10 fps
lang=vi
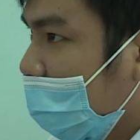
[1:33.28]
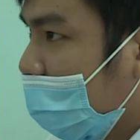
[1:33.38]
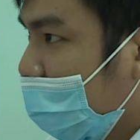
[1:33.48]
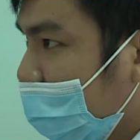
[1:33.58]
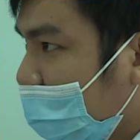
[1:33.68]

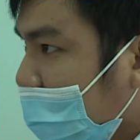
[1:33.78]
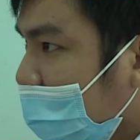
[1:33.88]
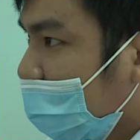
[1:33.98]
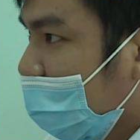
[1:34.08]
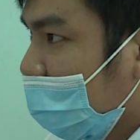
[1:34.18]
thì
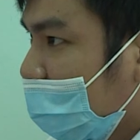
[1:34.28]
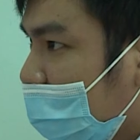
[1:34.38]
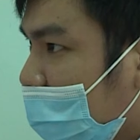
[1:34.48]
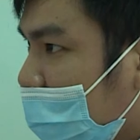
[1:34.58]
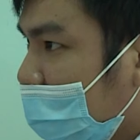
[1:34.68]

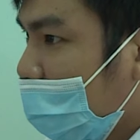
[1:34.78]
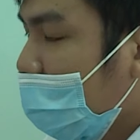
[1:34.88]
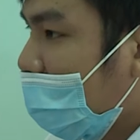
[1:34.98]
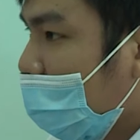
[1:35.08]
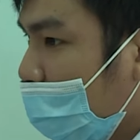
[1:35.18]

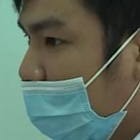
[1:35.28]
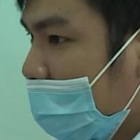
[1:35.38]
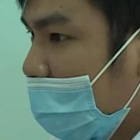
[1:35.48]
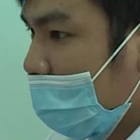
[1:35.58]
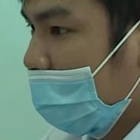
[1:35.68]
nếu mà không điều
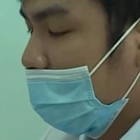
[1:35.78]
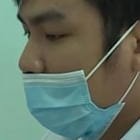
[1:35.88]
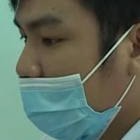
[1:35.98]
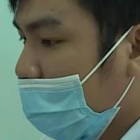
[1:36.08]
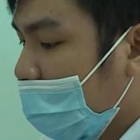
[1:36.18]
trị gì
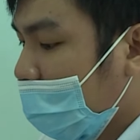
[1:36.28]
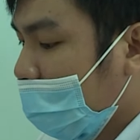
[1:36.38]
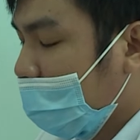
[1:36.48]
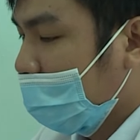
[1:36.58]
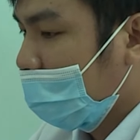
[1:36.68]
thì
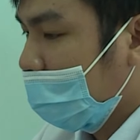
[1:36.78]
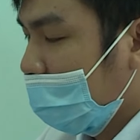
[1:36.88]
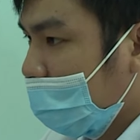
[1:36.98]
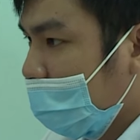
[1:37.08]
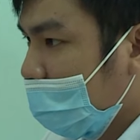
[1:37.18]
mà
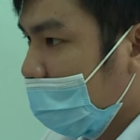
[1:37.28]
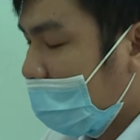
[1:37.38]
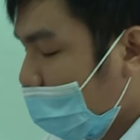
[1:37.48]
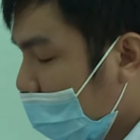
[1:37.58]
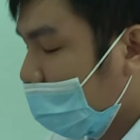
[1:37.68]

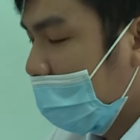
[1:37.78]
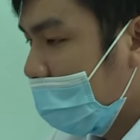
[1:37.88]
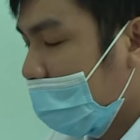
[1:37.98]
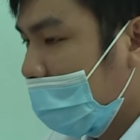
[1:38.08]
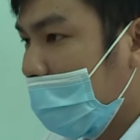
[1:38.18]
không điều
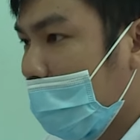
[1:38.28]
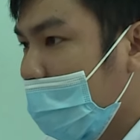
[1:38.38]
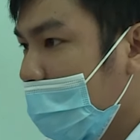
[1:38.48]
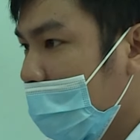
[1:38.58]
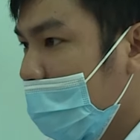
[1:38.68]
trị gì kết
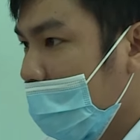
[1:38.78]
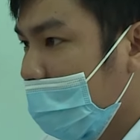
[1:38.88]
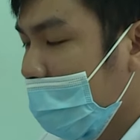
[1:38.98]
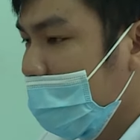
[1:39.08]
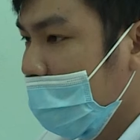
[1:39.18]
hợp với giữ
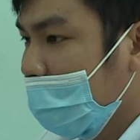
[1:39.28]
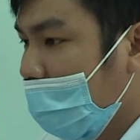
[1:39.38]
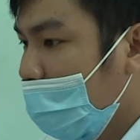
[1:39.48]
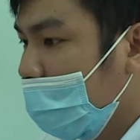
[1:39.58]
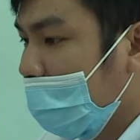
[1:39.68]
gìn vệ
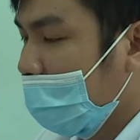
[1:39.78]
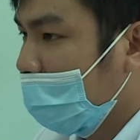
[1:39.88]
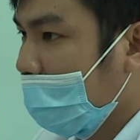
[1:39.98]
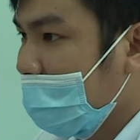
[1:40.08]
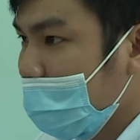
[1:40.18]
sinh tốt thì có
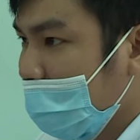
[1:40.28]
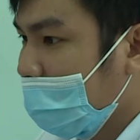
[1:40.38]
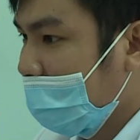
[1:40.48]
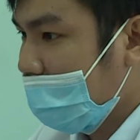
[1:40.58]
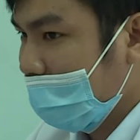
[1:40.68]
thể năm đến
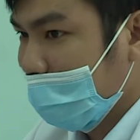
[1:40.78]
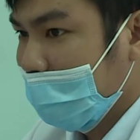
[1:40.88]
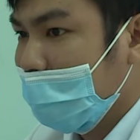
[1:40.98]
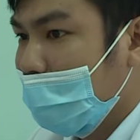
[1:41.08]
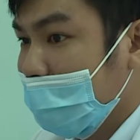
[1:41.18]
bảy ngày bệnh
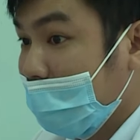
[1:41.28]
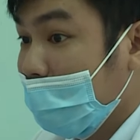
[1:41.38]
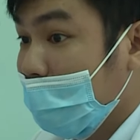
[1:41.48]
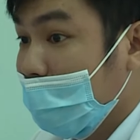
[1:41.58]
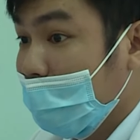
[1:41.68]
nó cũng sẽ
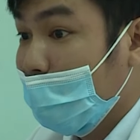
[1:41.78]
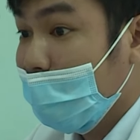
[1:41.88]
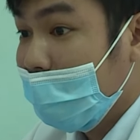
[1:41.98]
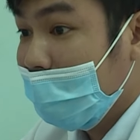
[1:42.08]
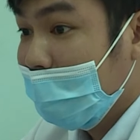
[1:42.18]
tự lui.
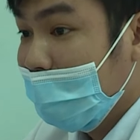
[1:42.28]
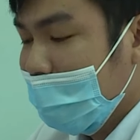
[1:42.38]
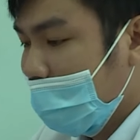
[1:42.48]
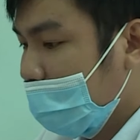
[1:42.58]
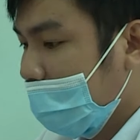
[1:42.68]

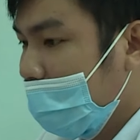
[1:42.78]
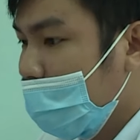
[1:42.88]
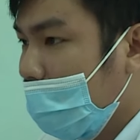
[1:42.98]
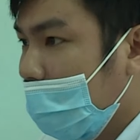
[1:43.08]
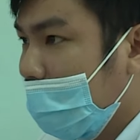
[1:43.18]
Nhưng mà nếu
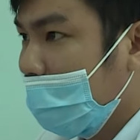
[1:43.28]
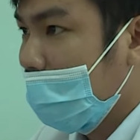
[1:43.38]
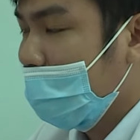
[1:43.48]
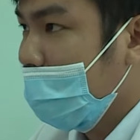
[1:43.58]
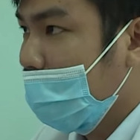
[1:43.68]
có kết
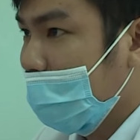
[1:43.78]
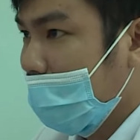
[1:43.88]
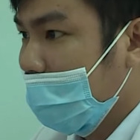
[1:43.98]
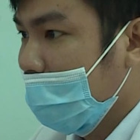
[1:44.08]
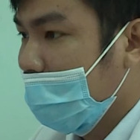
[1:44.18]
hợp với điều trị
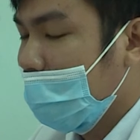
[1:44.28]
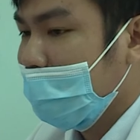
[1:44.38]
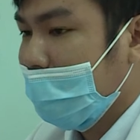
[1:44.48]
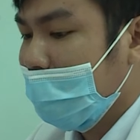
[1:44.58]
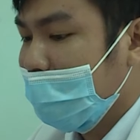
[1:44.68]
thì nó
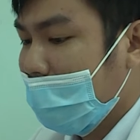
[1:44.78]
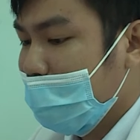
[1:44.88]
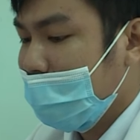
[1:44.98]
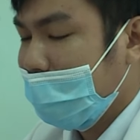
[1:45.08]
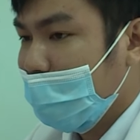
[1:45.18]
sẽ giảm
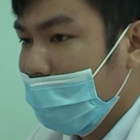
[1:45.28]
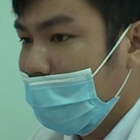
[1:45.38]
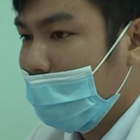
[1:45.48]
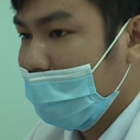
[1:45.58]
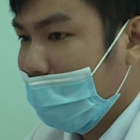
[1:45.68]
các triệu chứng
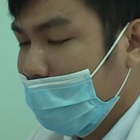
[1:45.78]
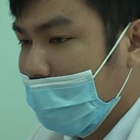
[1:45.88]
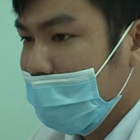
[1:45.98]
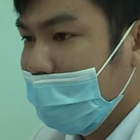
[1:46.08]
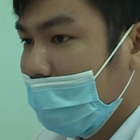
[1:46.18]
khó chịu thì nó
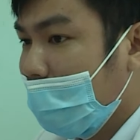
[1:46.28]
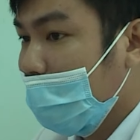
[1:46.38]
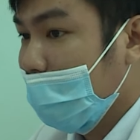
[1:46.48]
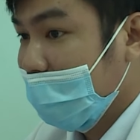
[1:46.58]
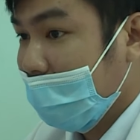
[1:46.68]
sẽ khỏi
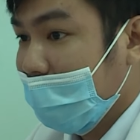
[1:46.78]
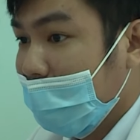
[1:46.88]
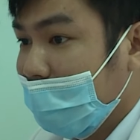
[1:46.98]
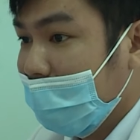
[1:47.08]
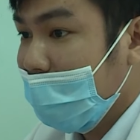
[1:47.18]
bệnh nhanh
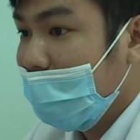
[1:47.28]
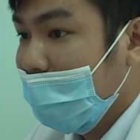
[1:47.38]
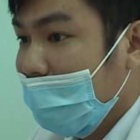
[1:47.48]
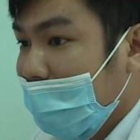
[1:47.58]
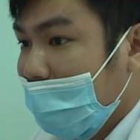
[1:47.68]
hơn tí,
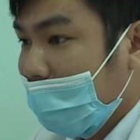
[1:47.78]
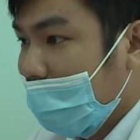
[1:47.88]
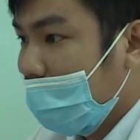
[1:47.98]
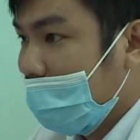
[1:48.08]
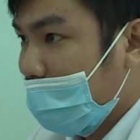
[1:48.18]
thì nó
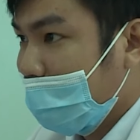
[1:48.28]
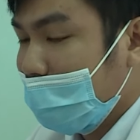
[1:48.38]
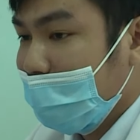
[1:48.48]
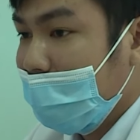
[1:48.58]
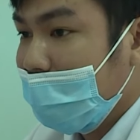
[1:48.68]
giảm các
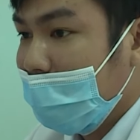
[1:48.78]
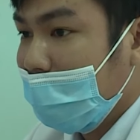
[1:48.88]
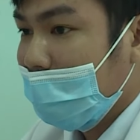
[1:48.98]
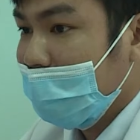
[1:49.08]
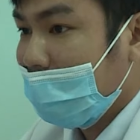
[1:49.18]
biến chứng
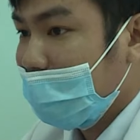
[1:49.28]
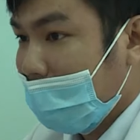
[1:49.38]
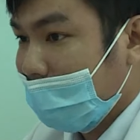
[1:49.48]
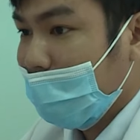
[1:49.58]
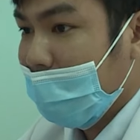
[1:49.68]
ở giác mạc
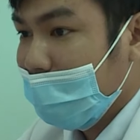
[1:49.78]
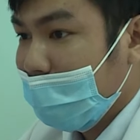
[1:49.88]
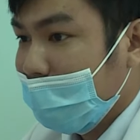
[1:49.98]
rồi thêm.